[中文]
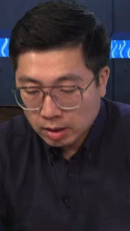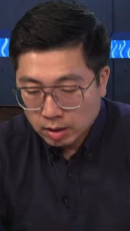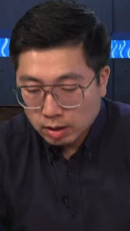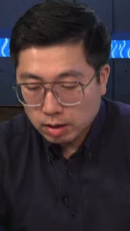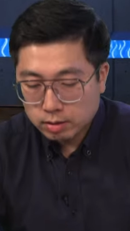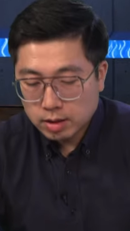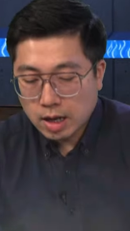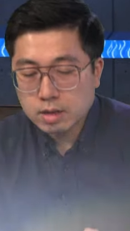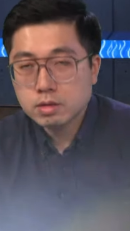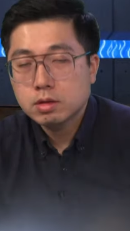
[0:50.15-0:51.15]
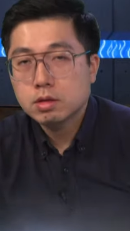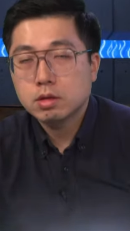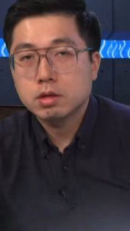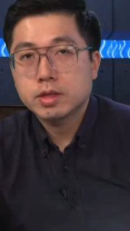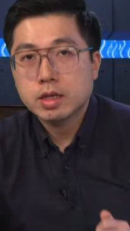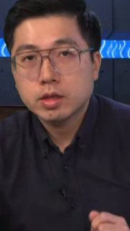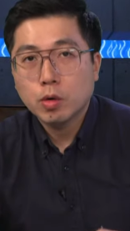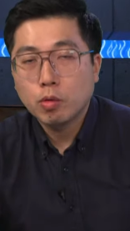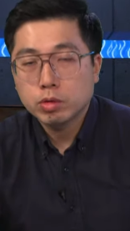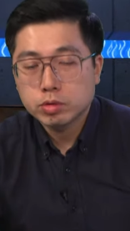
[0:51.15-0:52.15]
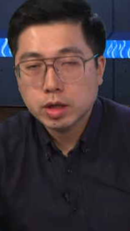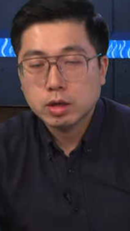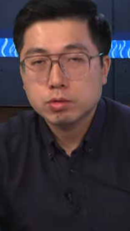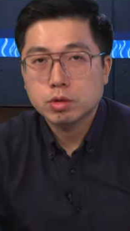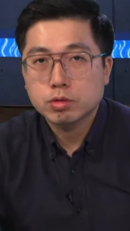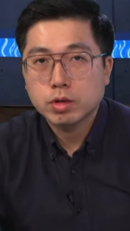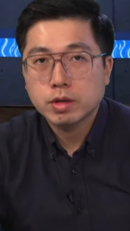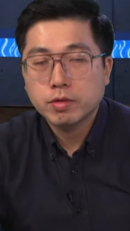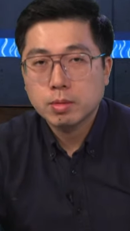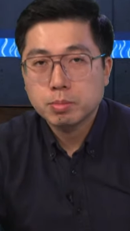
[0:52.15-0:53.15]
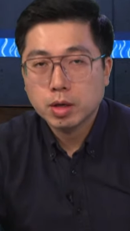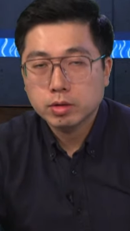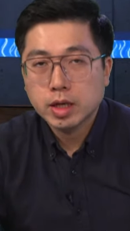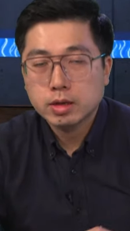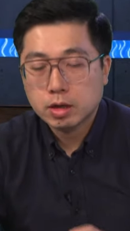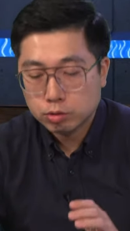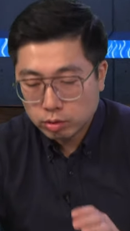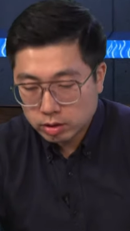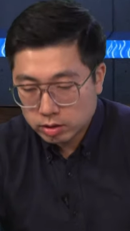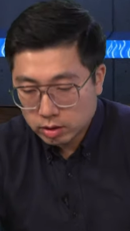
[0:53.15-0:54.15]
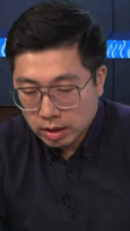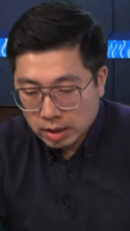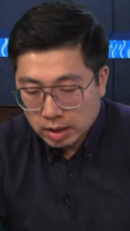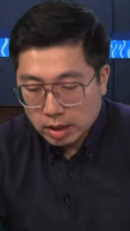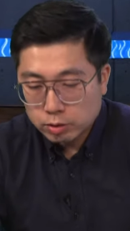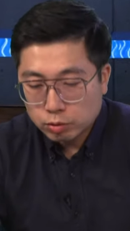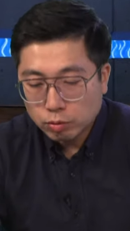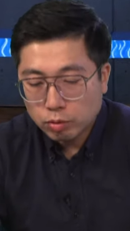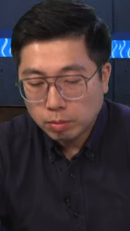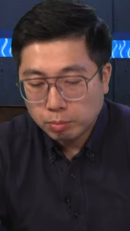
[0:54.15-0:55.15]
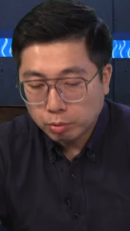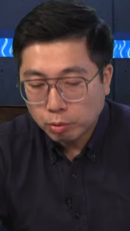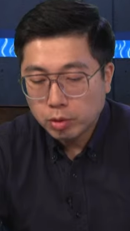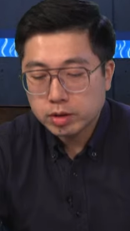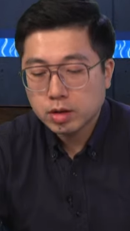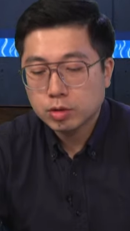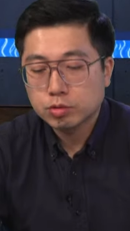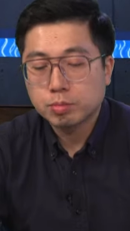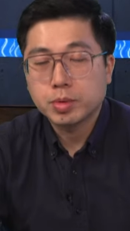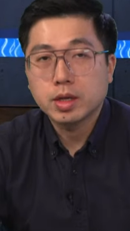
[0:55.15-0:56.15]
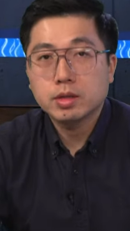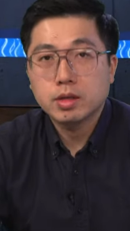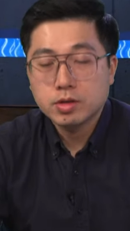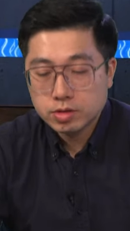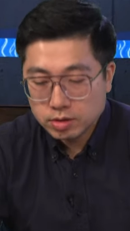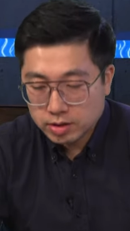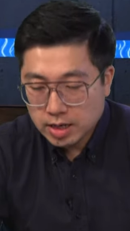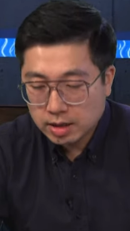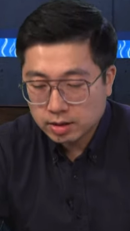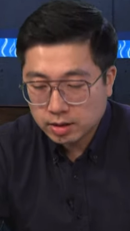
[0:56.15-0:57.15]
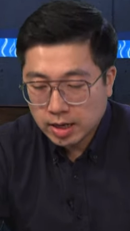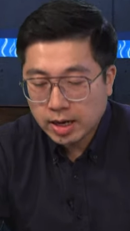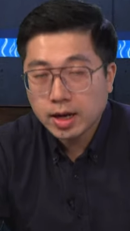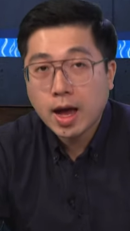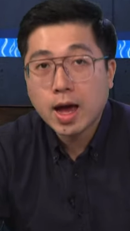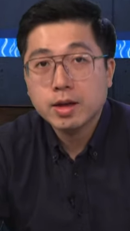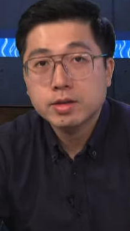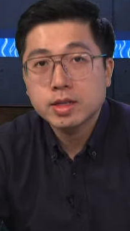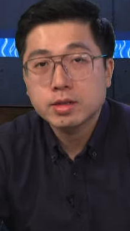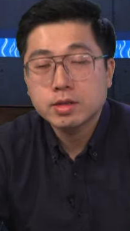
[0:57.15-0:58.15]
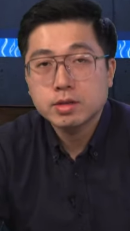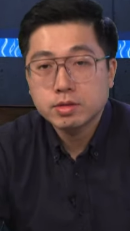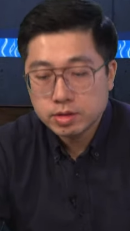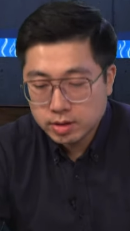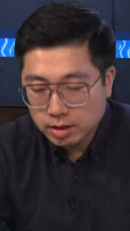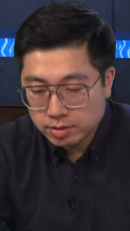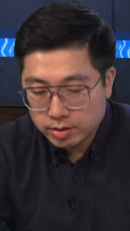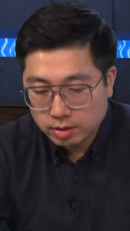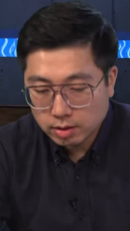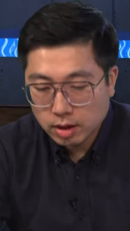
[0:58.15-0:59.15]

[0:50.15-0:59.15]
呃，他是在这个活动上做出了一番表态。他说的是，呃，中国不会掉入别人设下的台海战争陷阱啊。